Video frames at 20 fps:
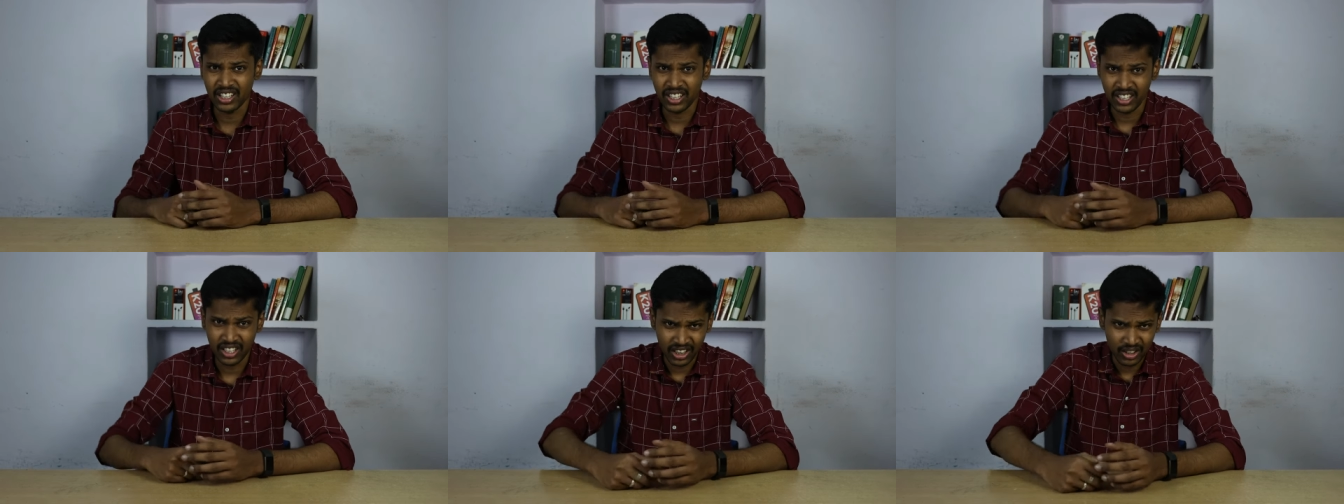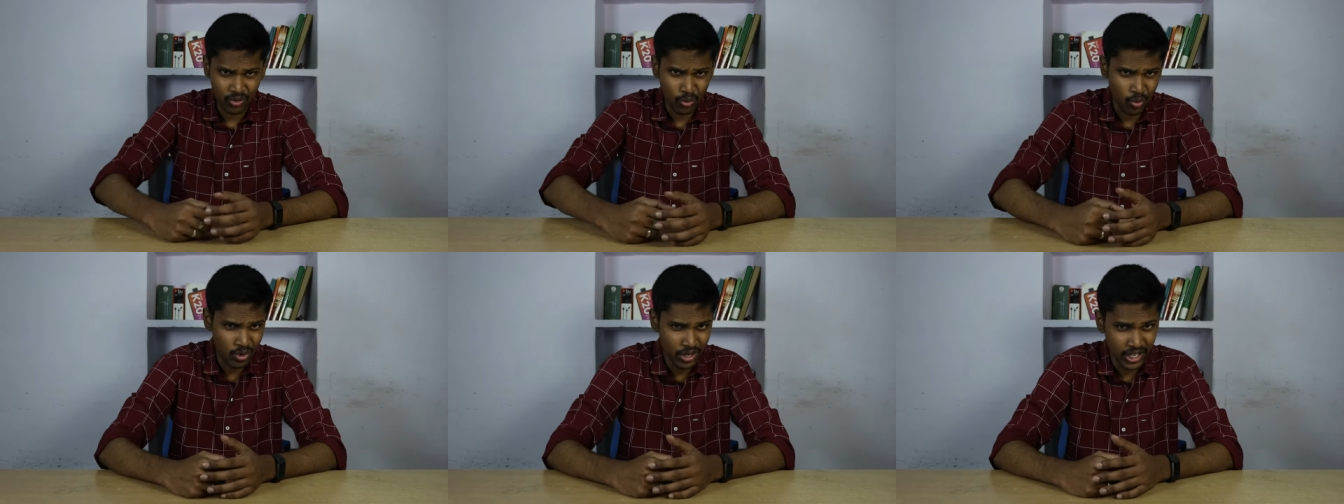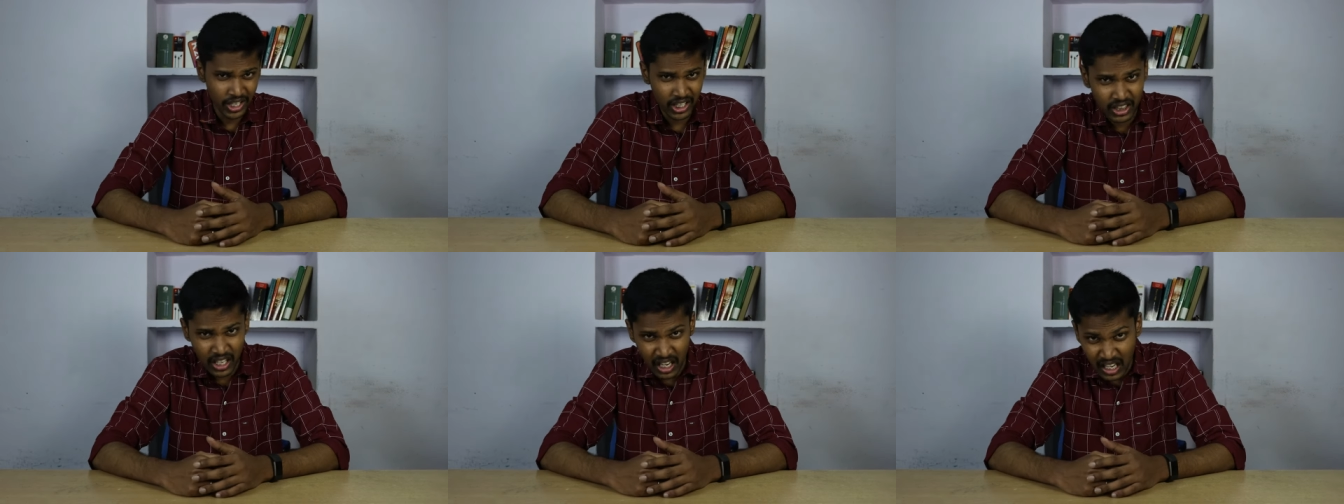அது
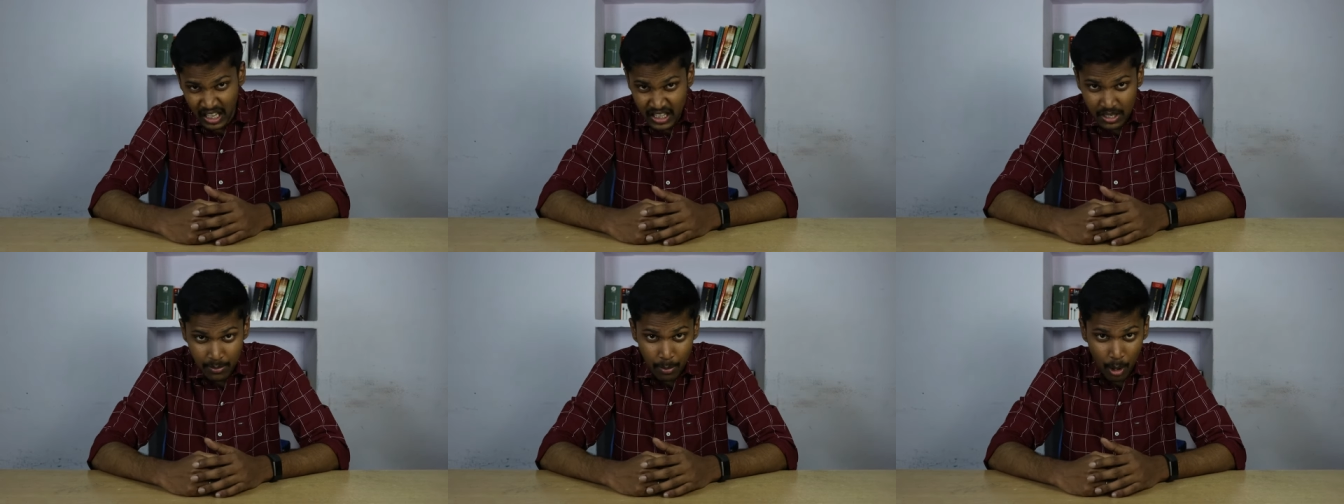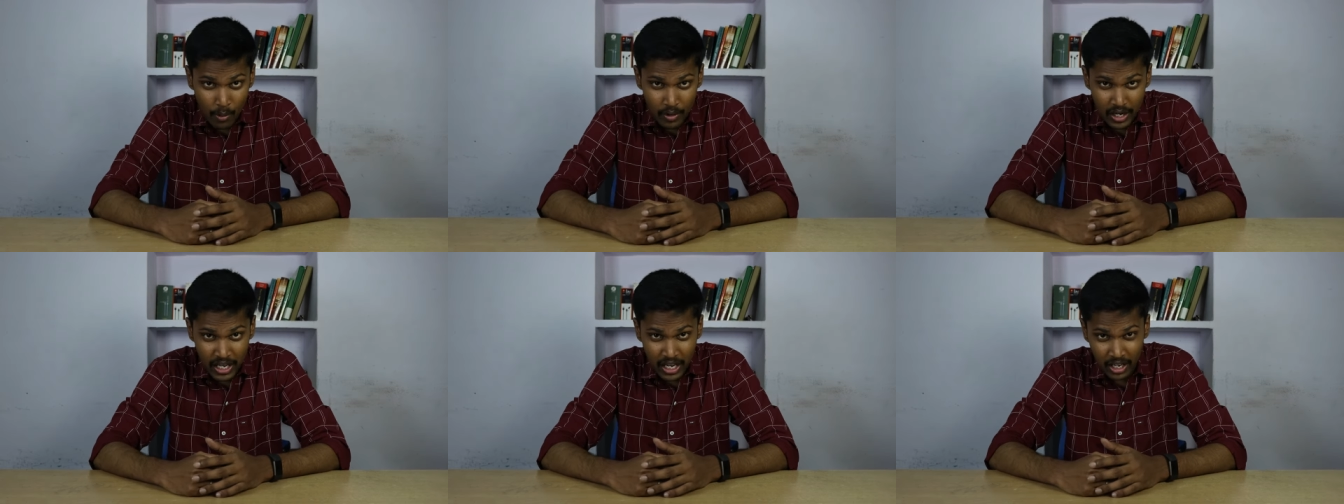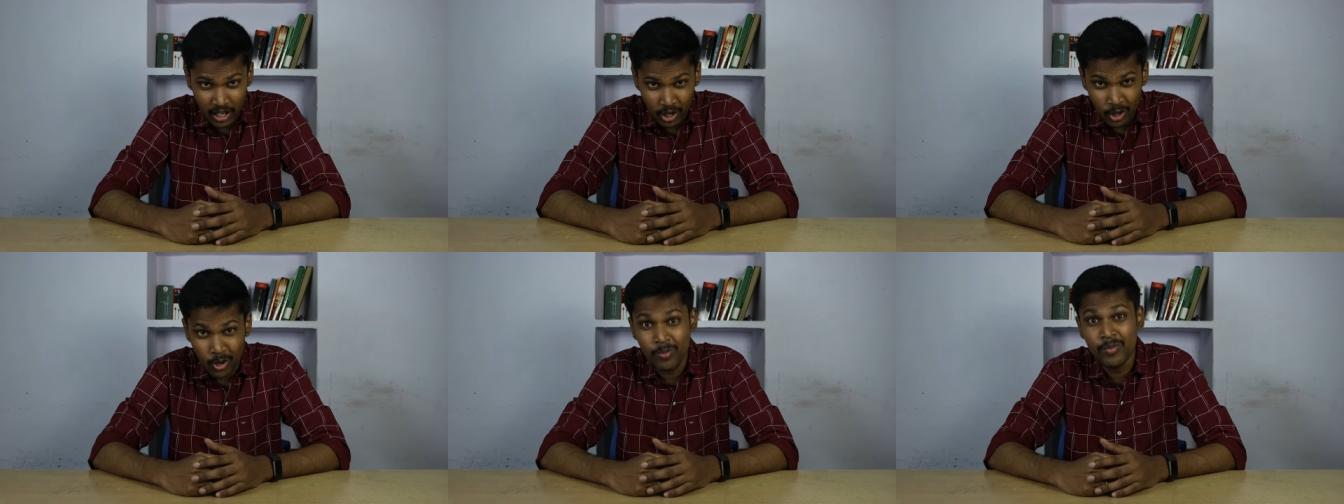ஒன்று தலை
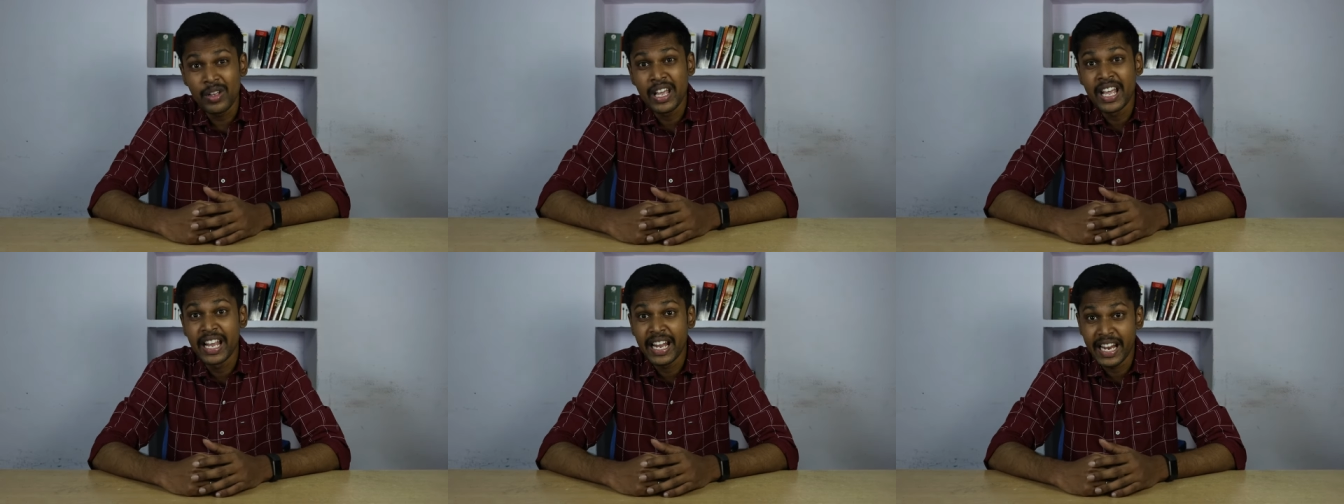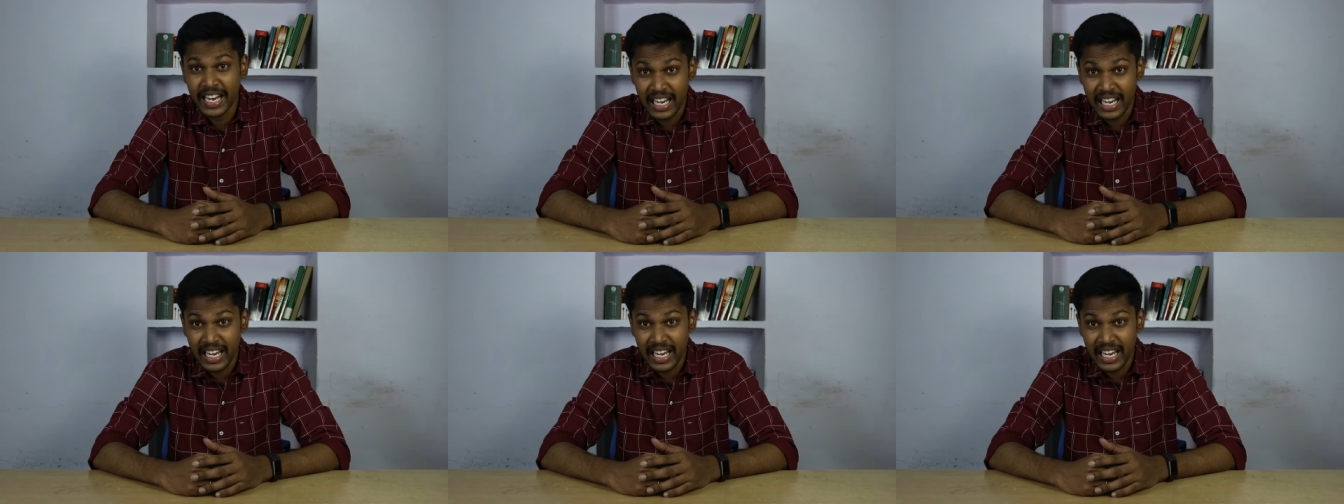தீபாவளியாக இருக்கும்